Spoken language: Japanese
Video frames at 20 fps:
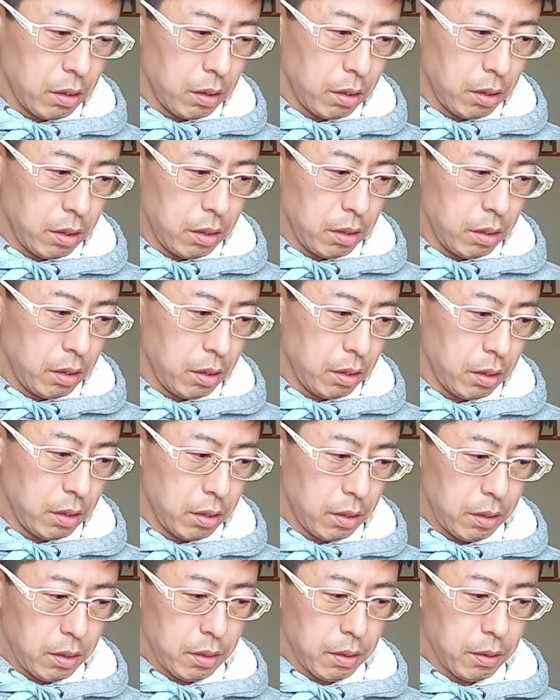
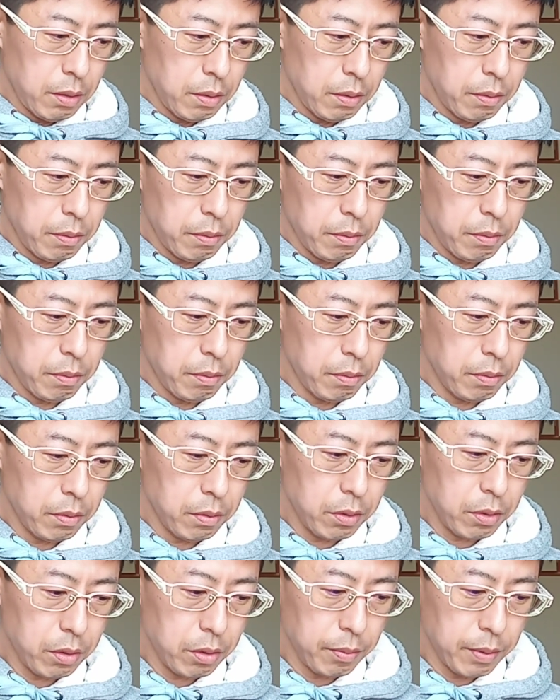えー、
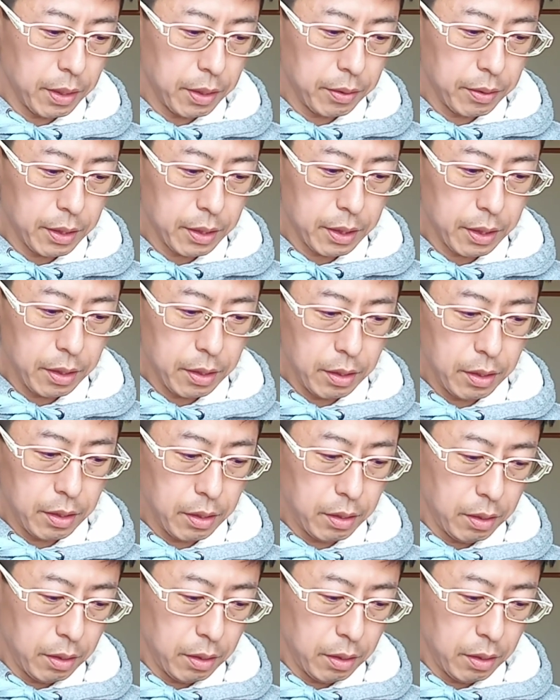ちょっと待ってください